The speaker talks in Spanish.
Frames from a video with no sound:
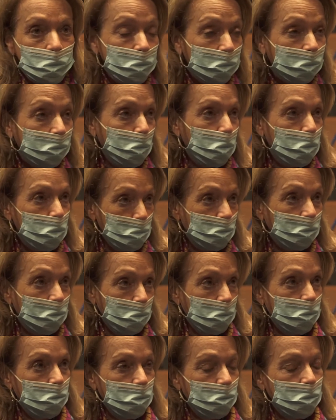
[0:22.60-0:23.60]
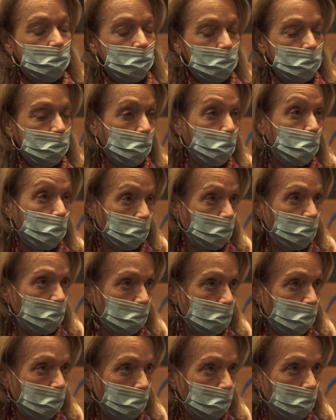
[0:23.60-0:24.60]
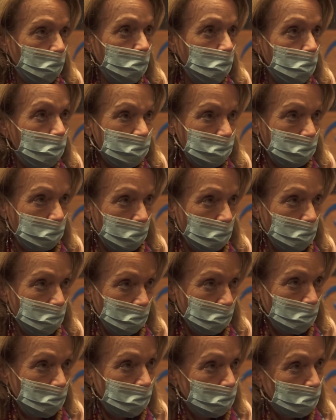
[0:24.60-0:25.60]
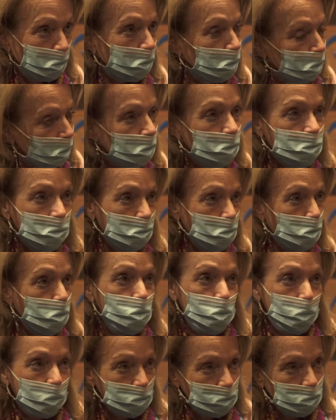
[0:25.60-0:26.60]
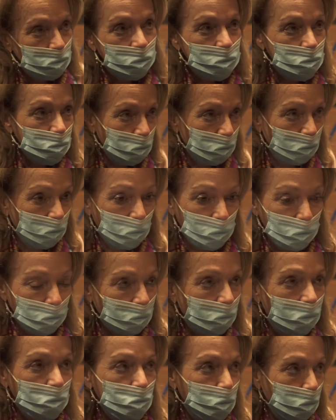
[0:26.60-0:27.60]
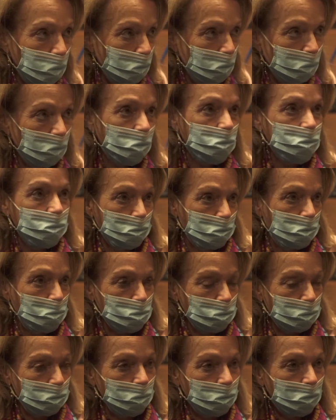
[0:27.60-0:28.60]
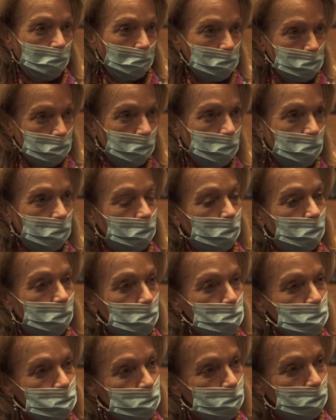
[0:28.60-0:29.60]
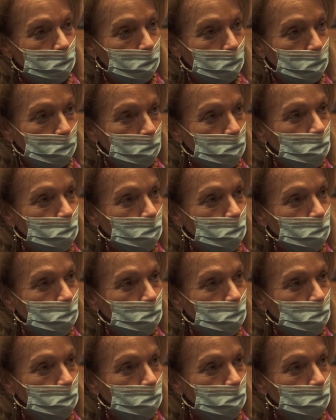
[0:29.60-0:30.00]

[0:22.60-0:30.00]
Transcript: algo de, ecografía básica. Esas dos son las líneas argumentales fundamentales que vamos a seguir en la presentación.